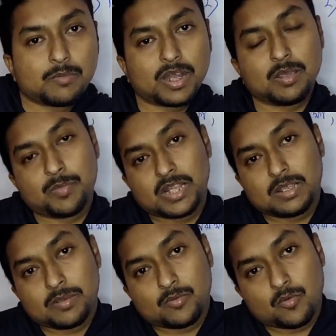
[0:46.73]
এবার এই
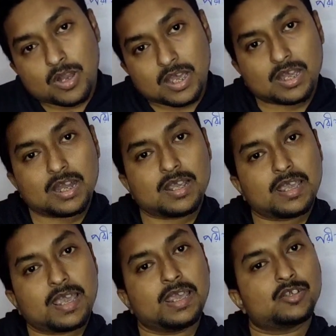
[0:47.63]
পৃথিবী গোলাকার
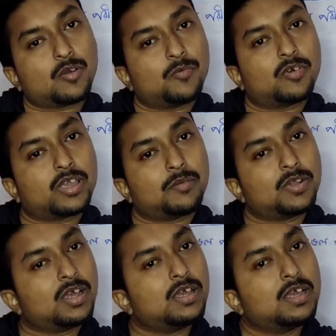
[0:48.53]
এই সপক্ষে
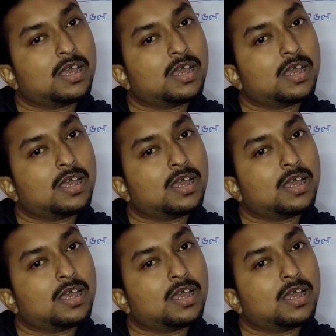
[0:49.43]
আমরা